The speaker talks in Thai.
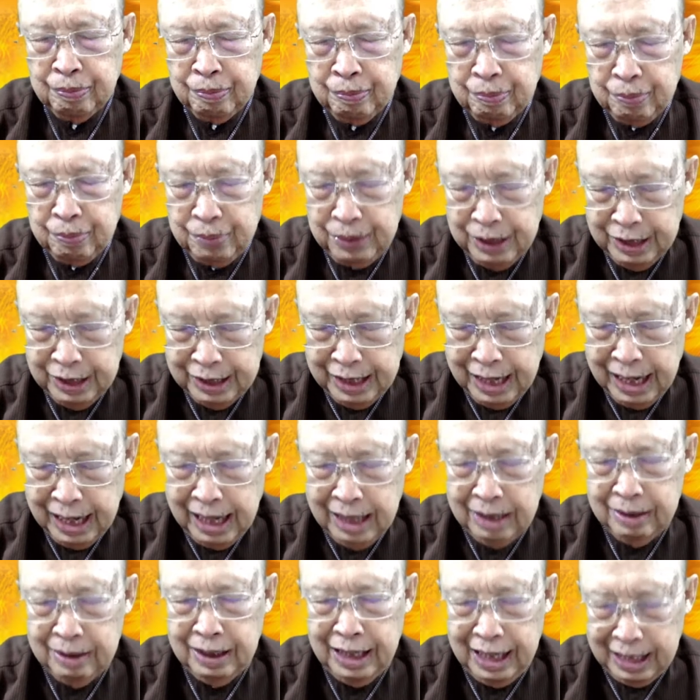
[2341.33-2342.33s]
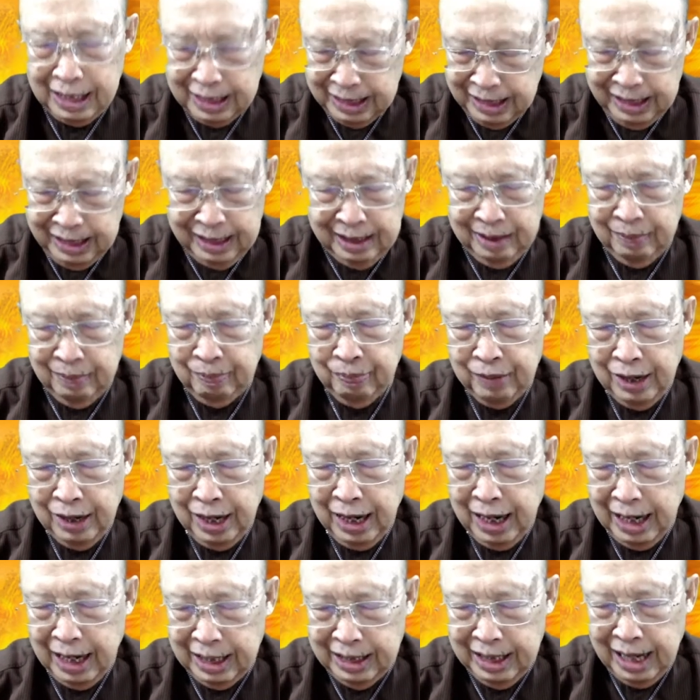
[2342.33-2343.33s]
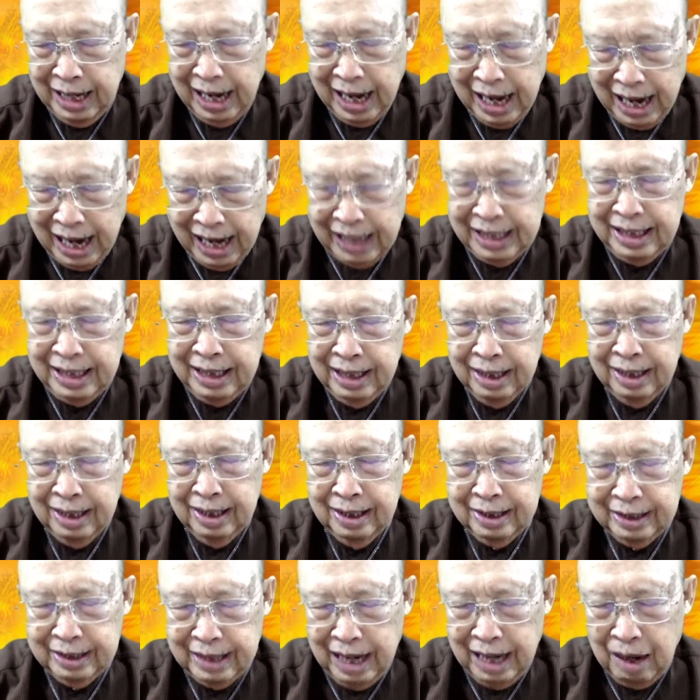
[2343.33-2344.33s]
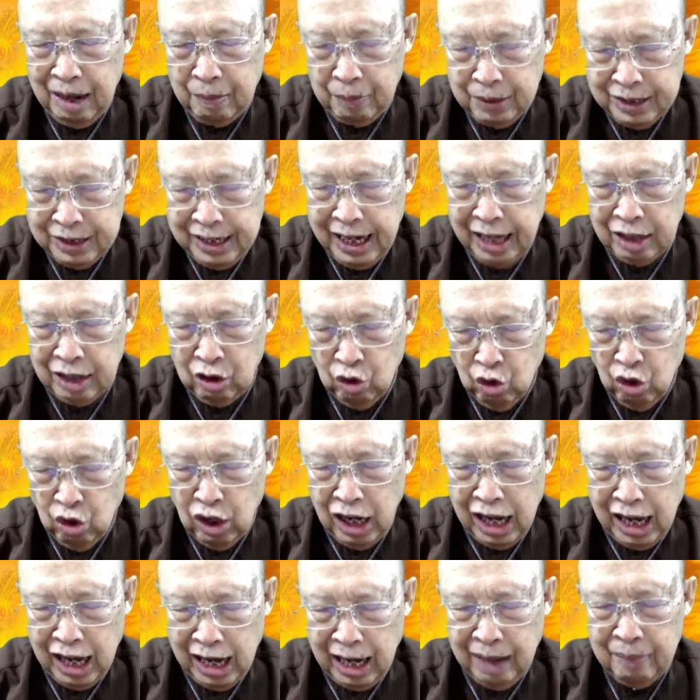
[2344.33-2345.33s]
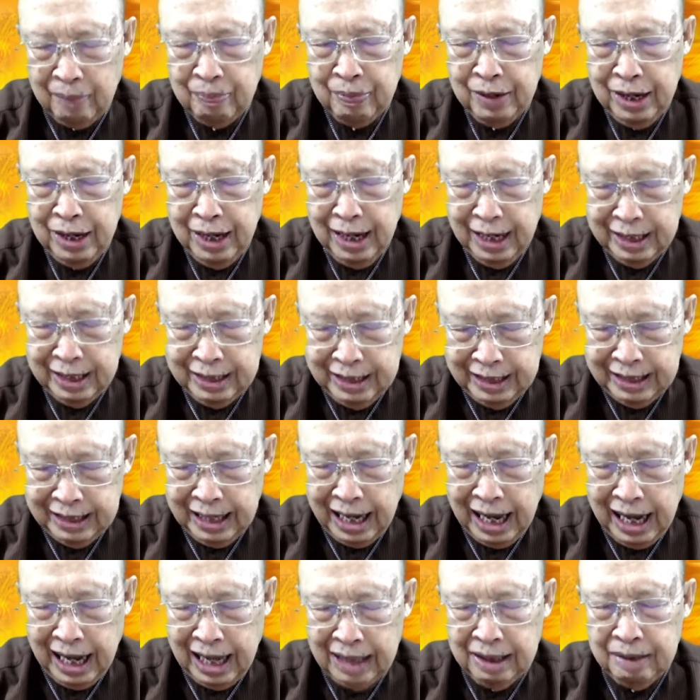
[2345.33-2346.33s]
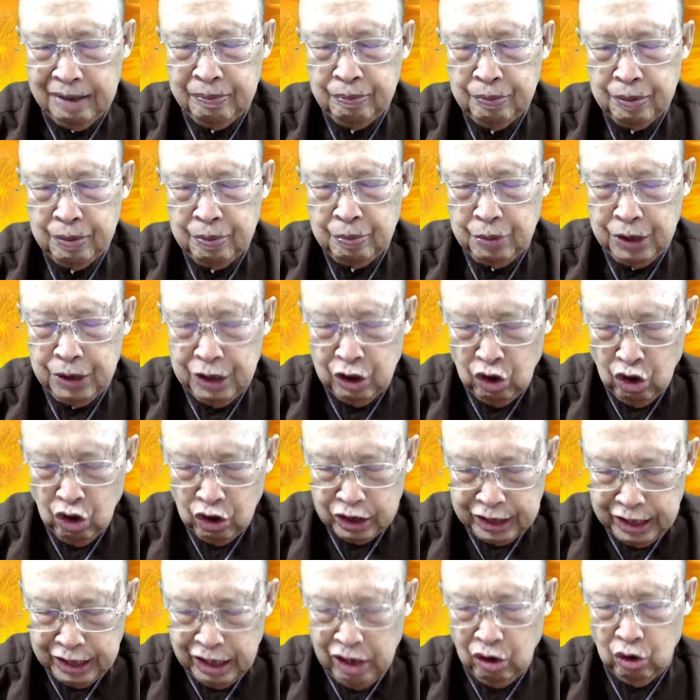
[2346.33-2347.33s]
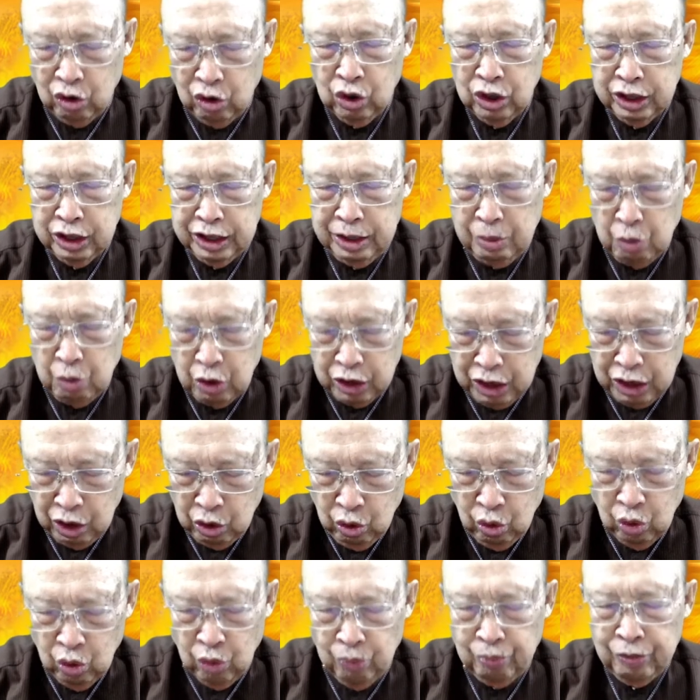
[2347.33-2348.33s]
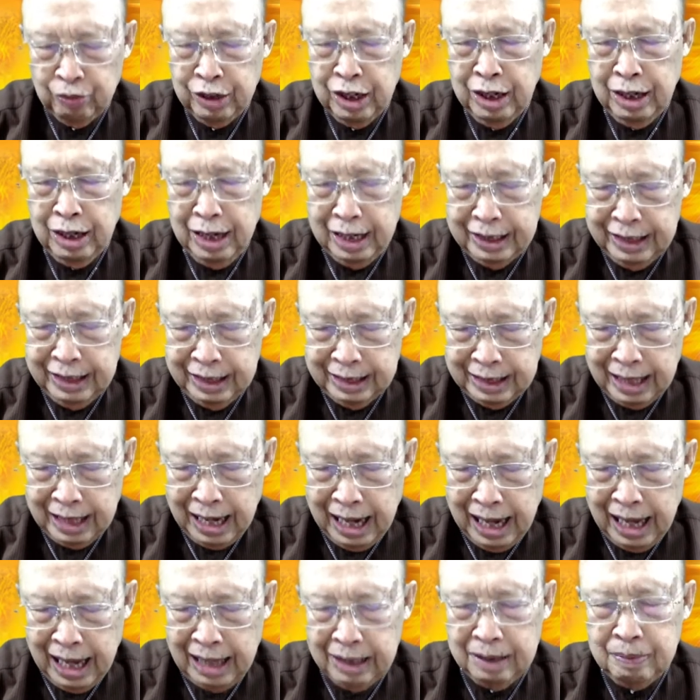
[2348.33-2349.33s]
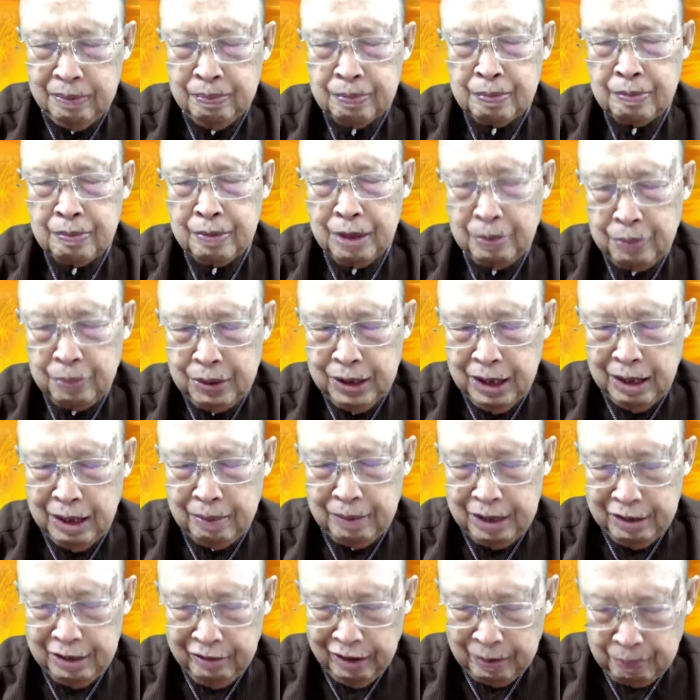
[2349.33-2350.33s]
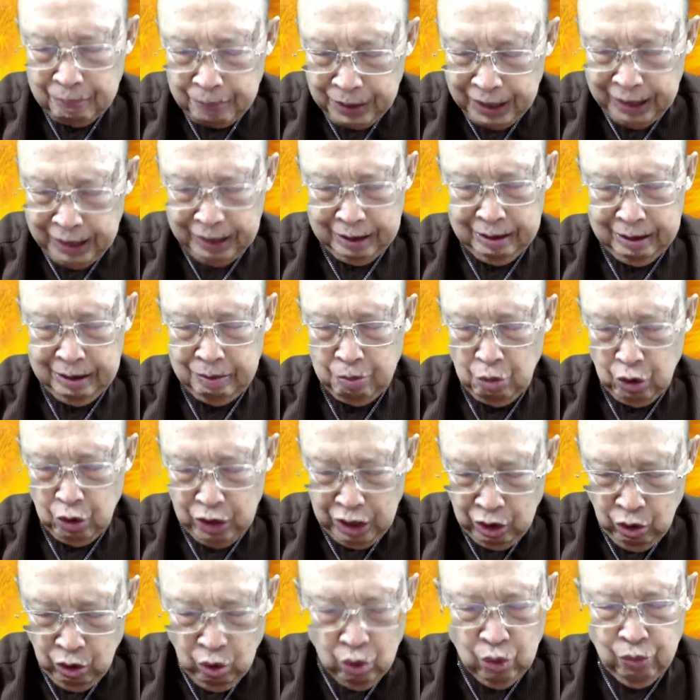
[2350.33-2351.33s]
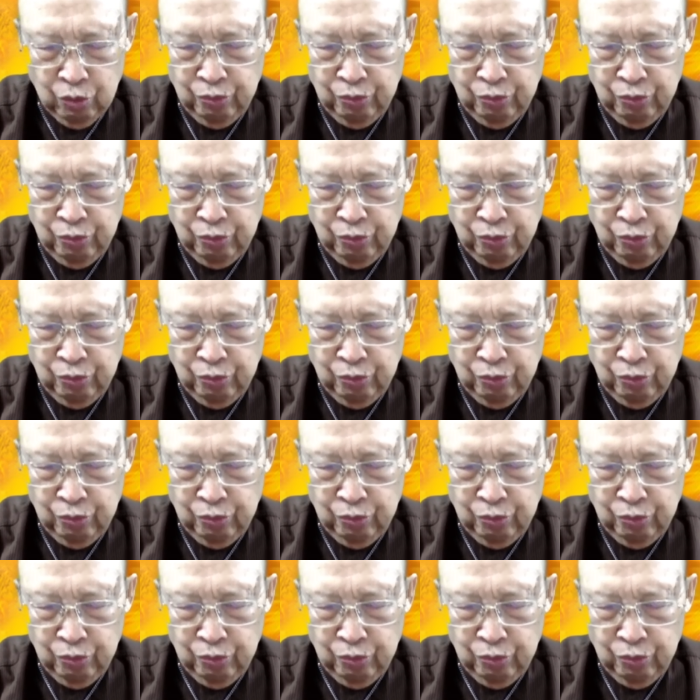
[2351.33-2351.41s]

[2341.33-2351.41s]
เพื่อนางลักกี้ให้หายจากพญาติโลคา อธิษฐานเพื่อนกแก้วที่บทอนุ อธิษฐานเพื่อมณีวันเปกบทอนุ